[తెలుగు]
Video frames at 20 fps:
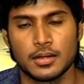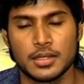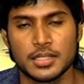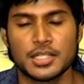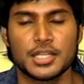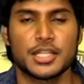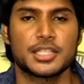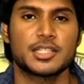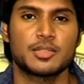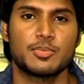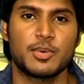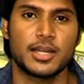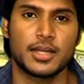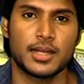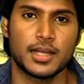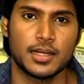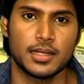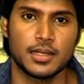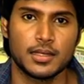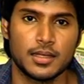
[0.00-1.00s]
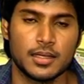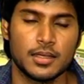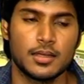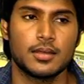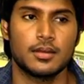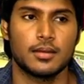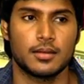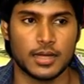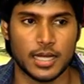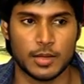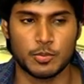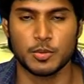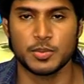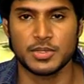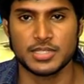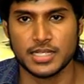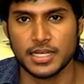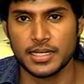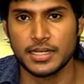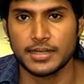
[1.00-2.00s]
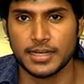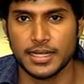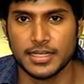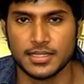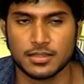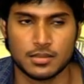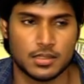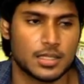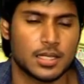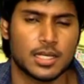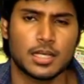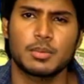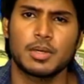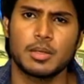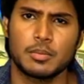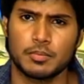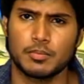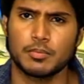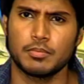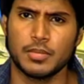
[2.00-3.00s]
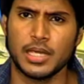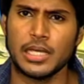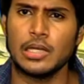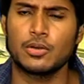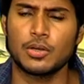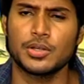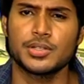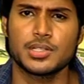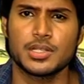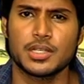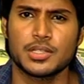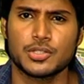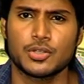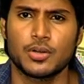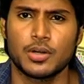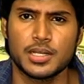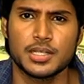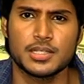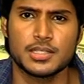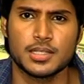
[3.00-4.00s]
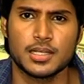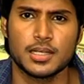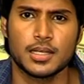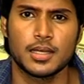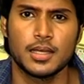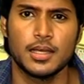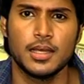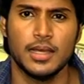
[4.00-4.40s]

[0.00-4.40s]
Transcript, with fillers: డిస్కషన్స్ పెట్టడానికి ర్యాప్ పెంచడానికి ట్రై చేస్తాను ఎందుకంటే మా మెయిన్ కాన్సన్ట్రేషన్ ఆడియన్సే